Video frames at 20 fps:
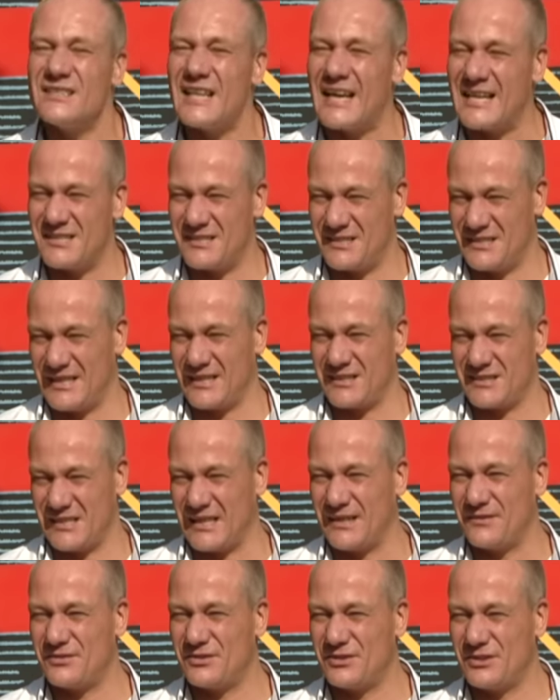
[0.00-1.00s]
intencjach
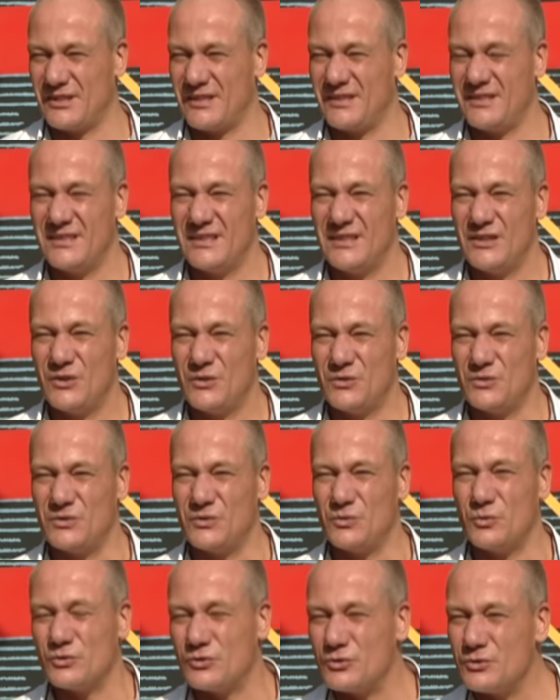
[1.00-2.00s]
zawsze,
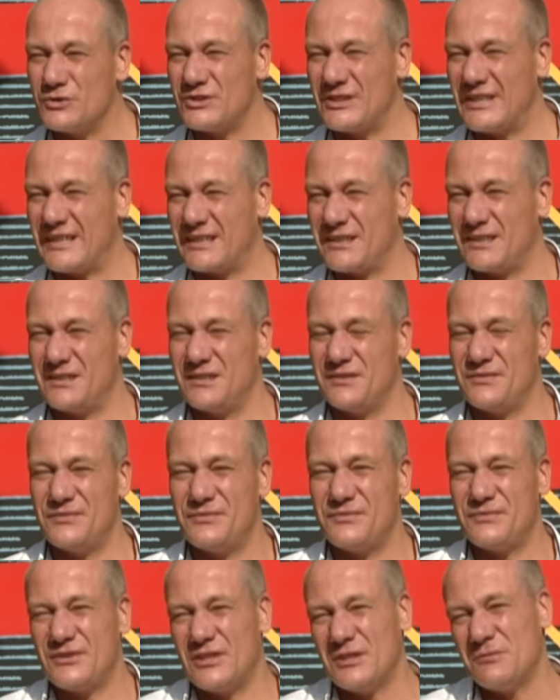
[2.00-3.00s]
y, uczuciach i
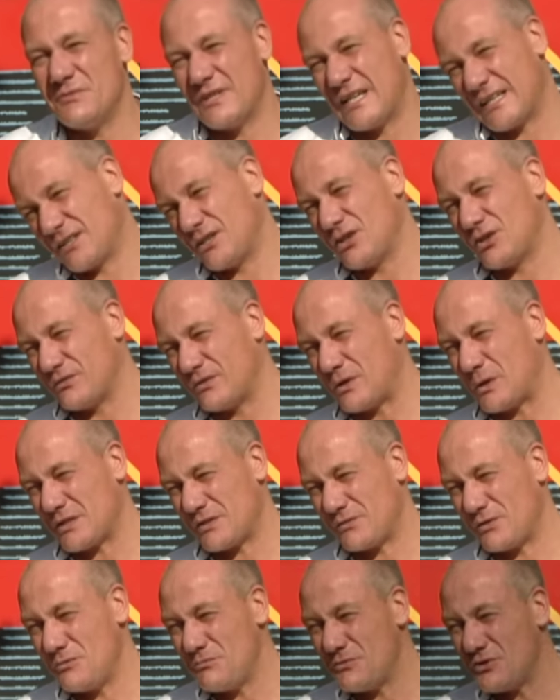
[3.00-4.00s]
w tym, jak kierowała
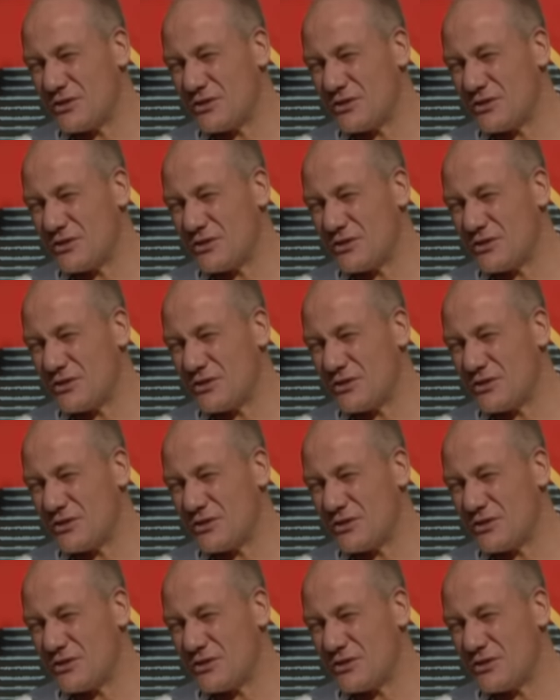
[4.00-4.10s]
swoim